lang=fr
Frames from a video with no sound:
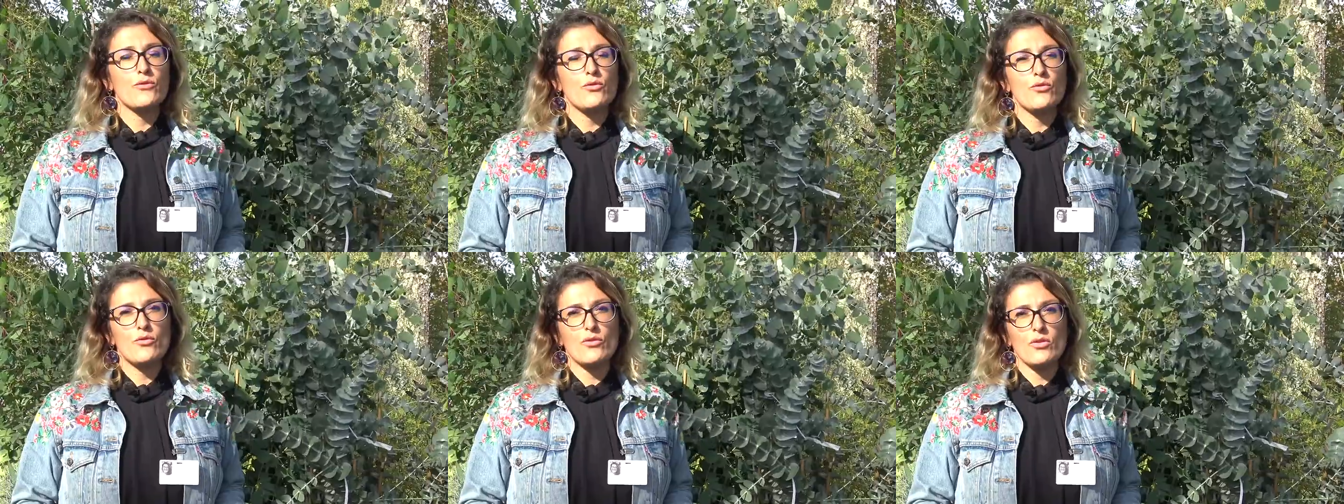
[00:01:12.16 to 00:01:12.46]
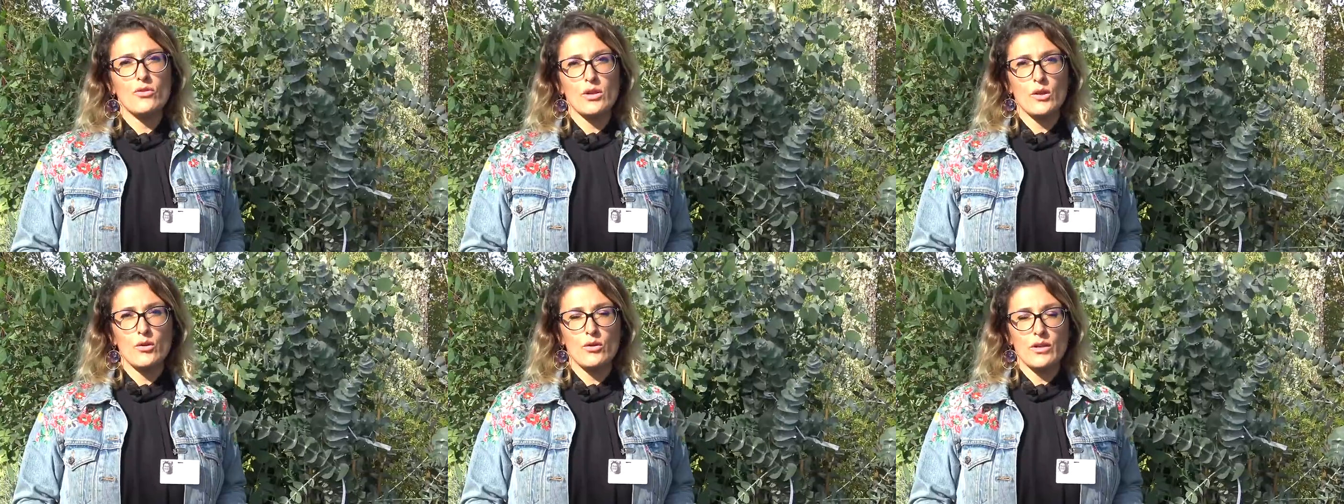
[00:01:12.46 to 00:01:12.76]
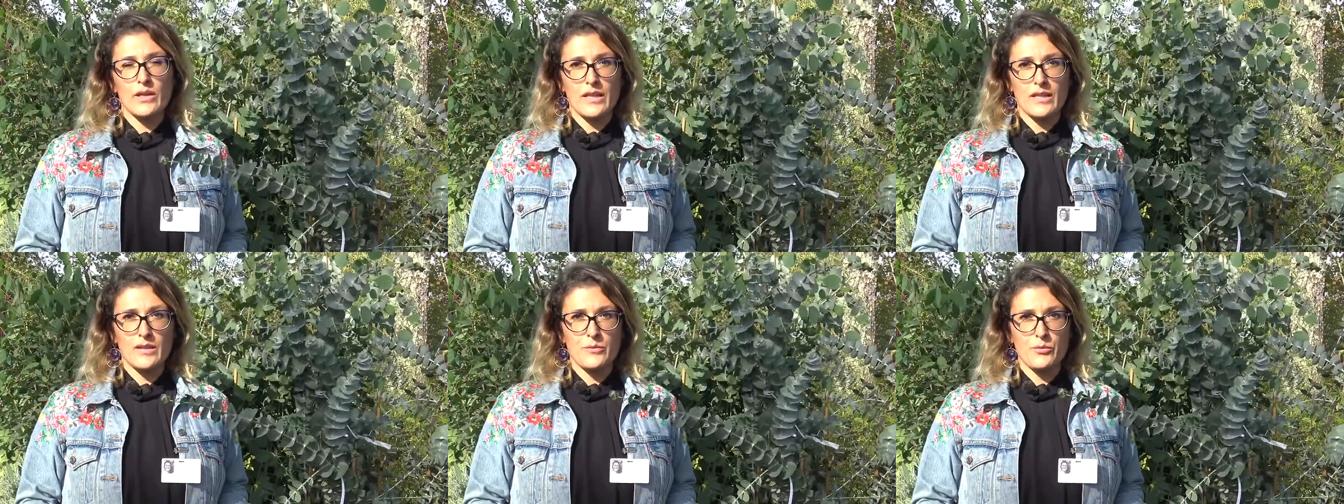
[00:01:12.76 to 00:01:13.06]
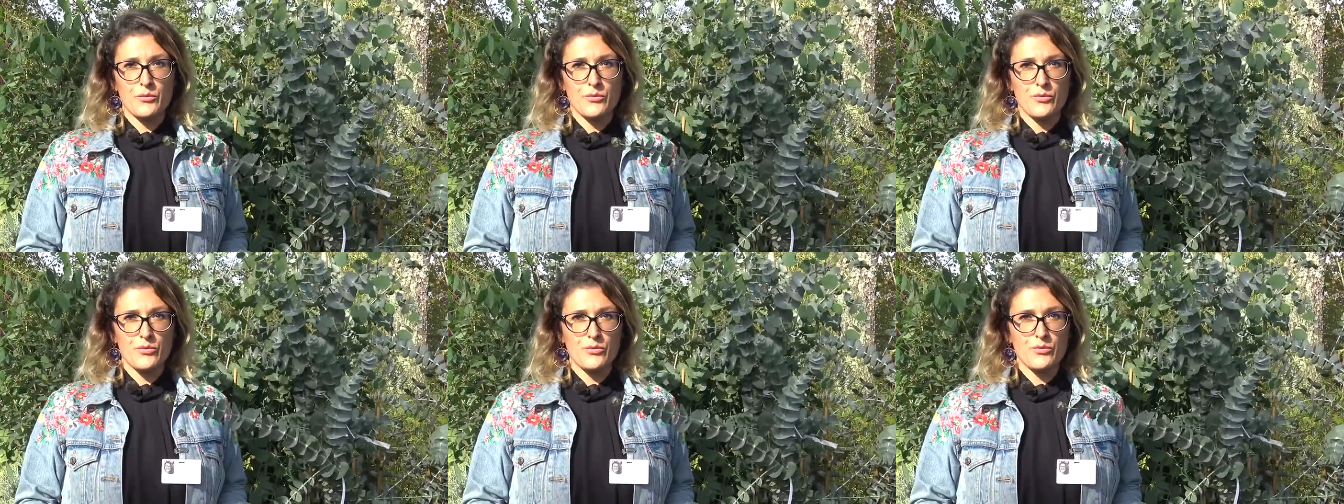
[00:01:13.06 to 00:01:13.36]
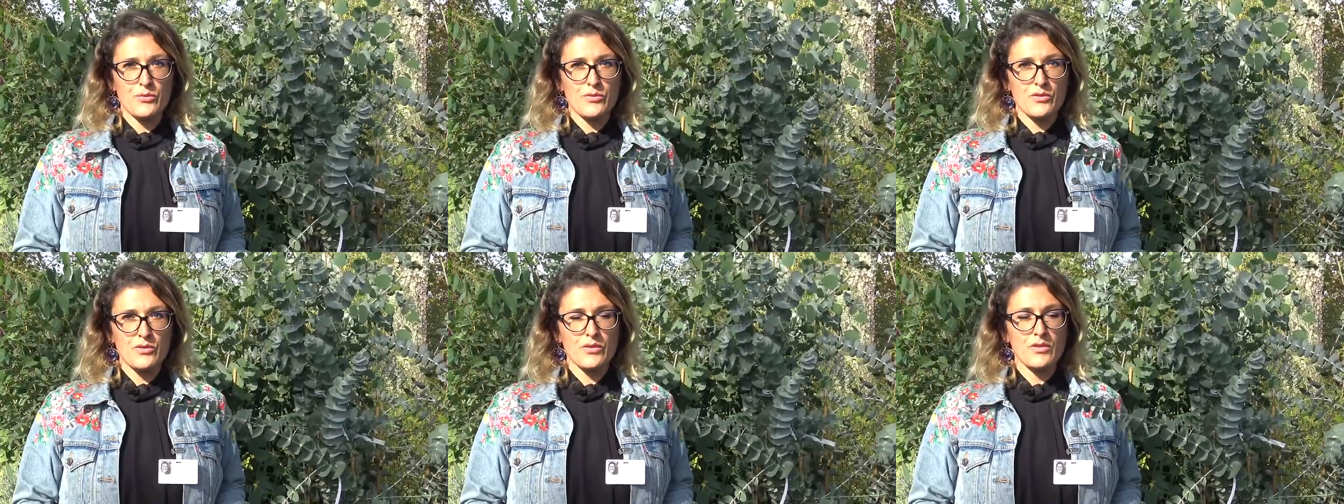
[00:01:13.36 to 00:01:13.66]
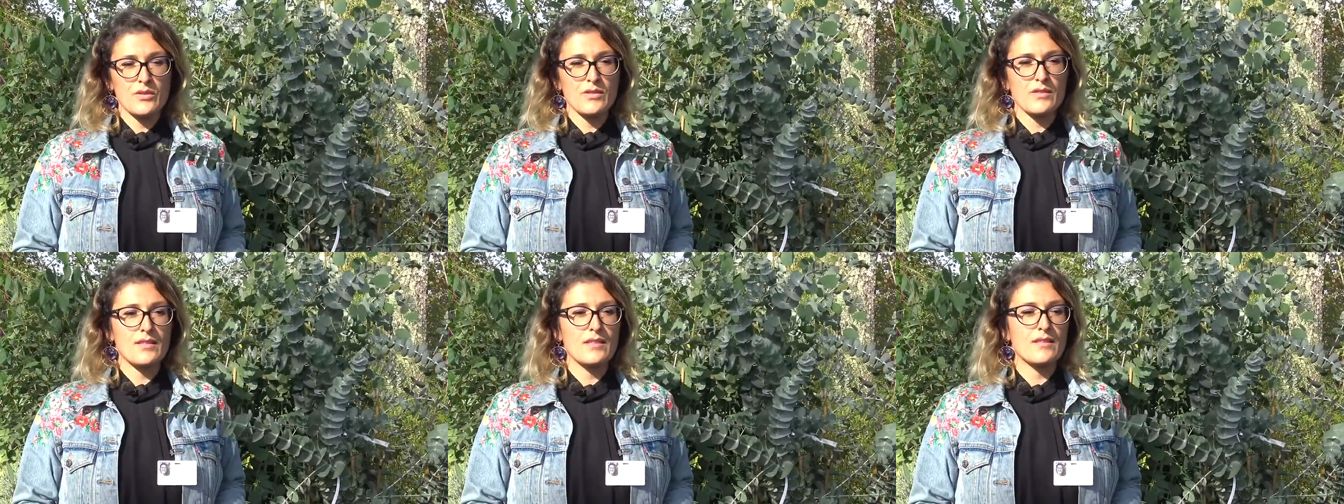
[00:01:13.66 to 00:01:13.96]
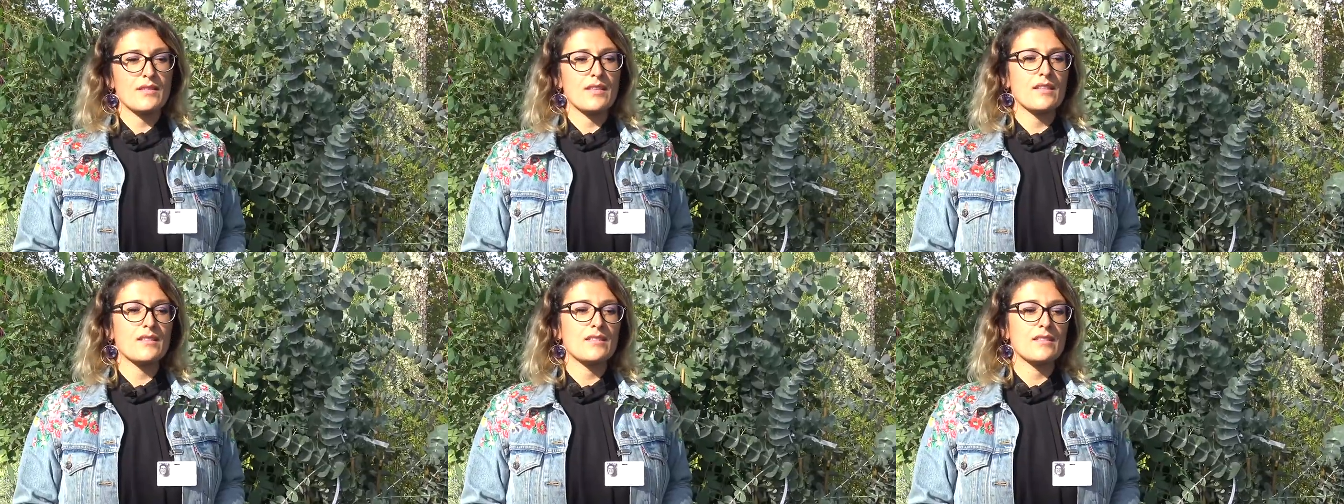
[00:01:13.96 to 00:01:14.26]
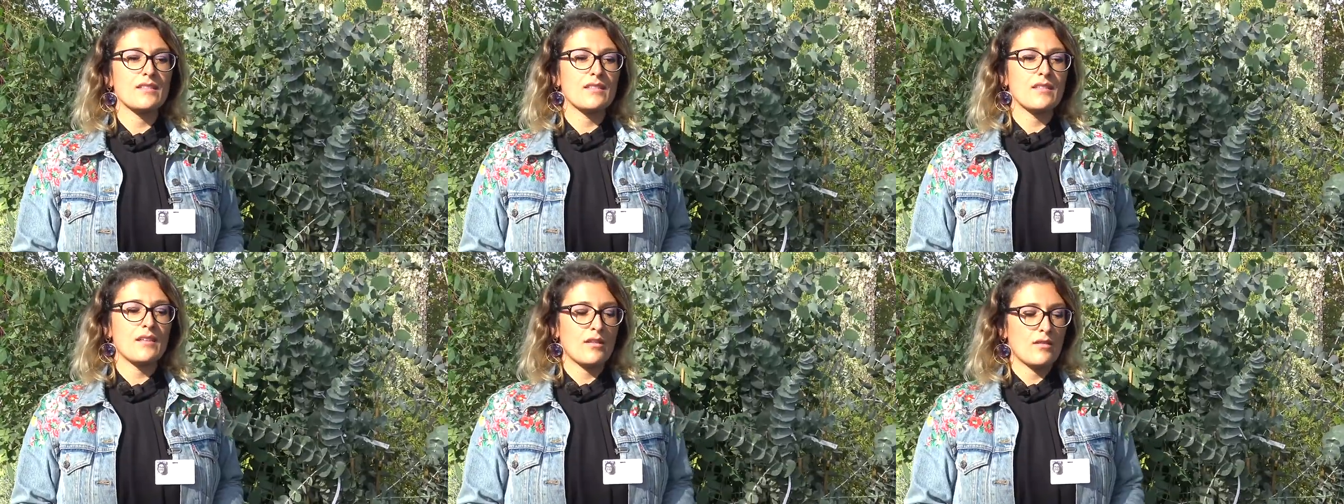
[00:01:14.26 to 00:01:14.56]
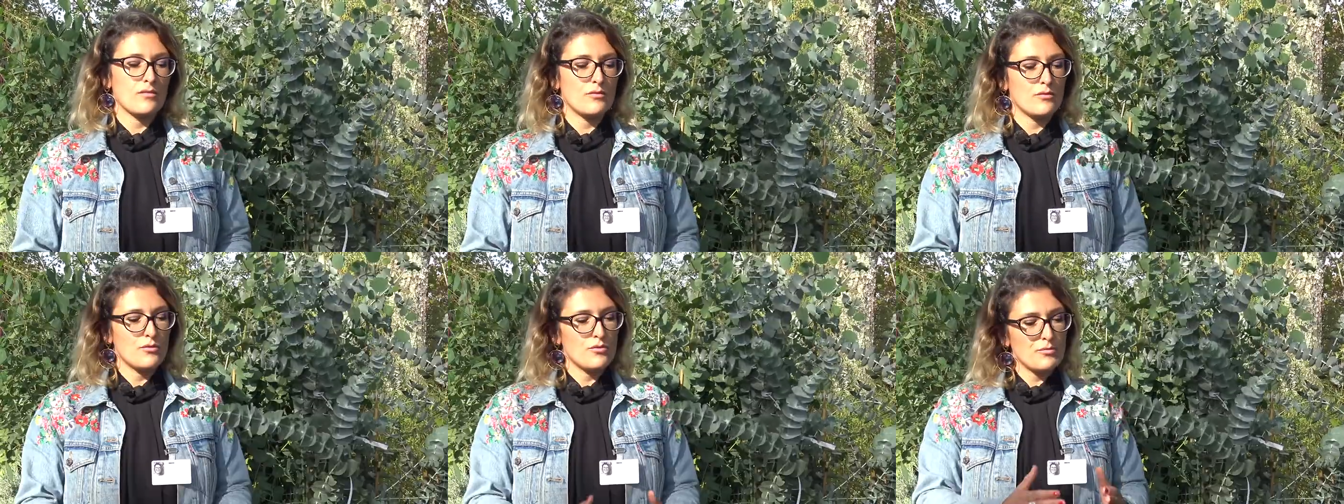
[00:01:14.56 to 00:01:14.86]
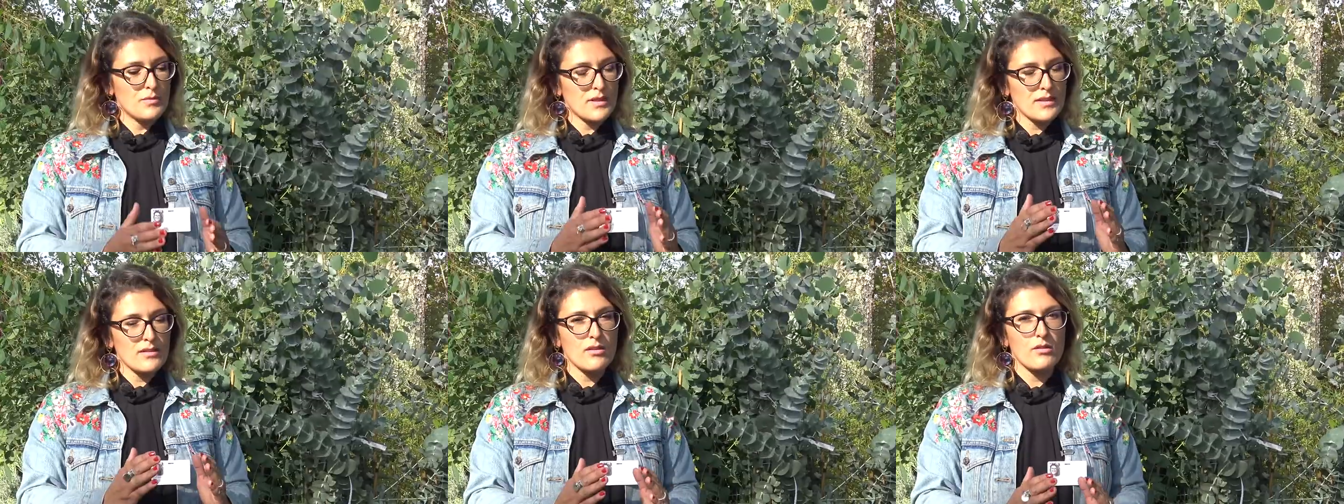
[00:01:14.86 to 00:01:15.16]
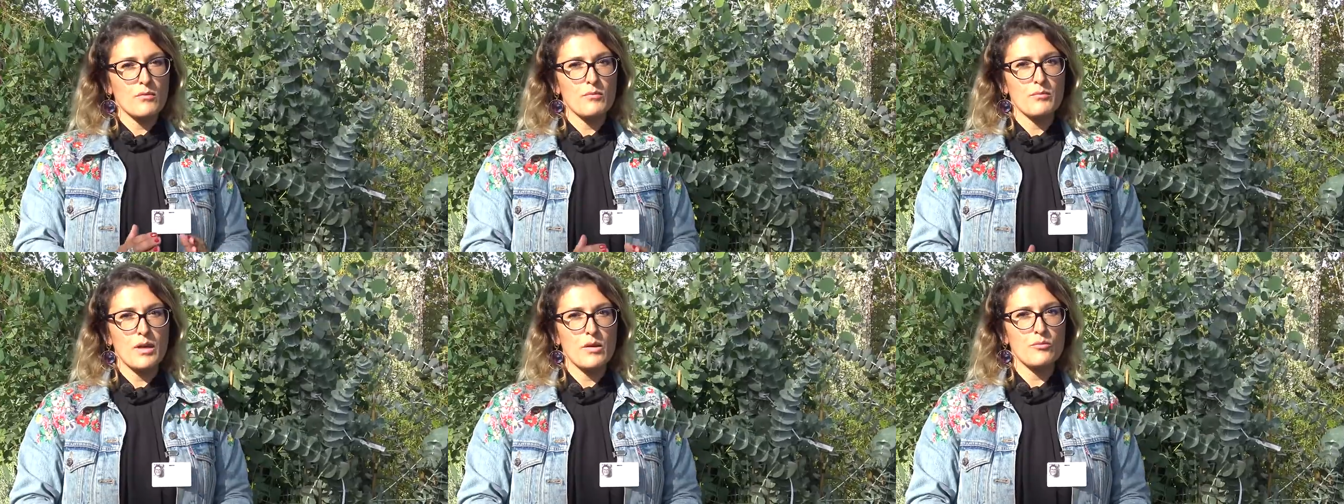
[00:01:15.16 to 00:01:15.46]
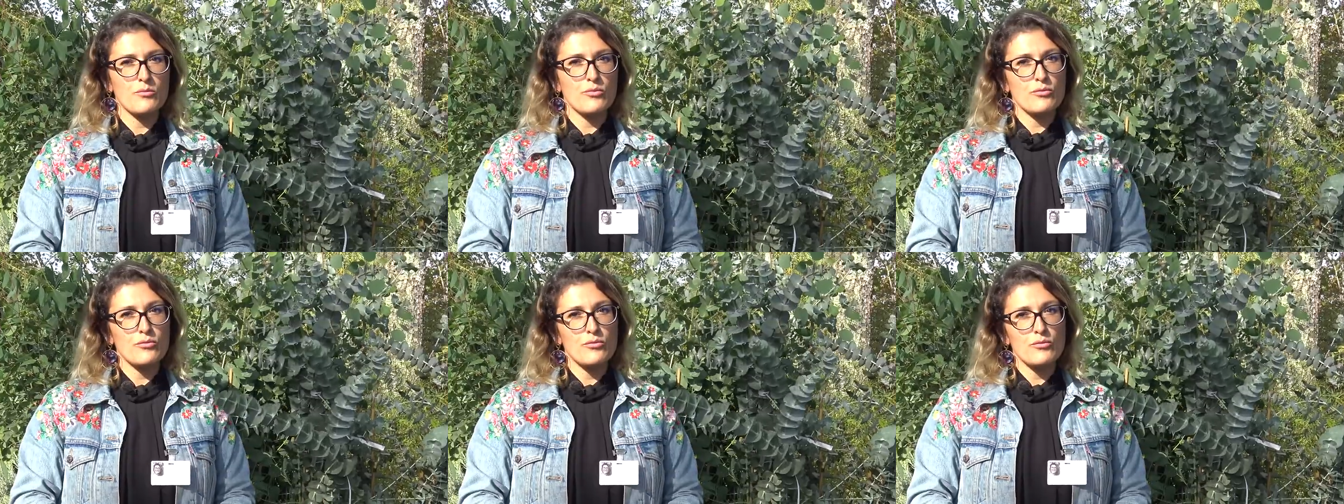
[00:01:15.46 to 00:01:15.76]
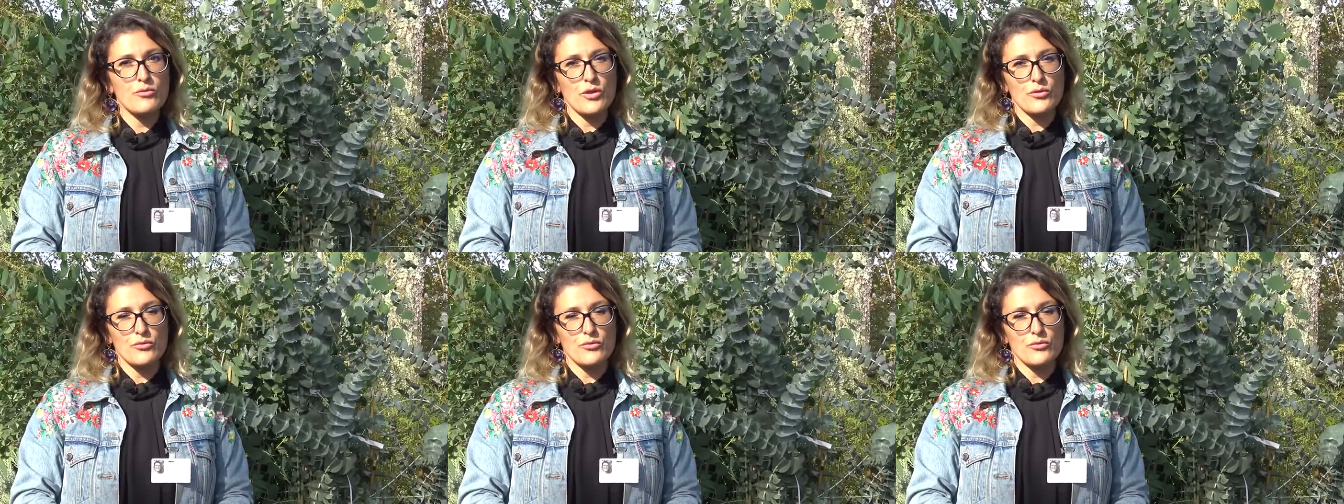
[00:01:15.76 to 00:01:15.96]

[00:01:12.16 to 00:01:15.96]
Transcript: tutorer l'eucalyptus, c'est-à-dire lui mettre un bambou,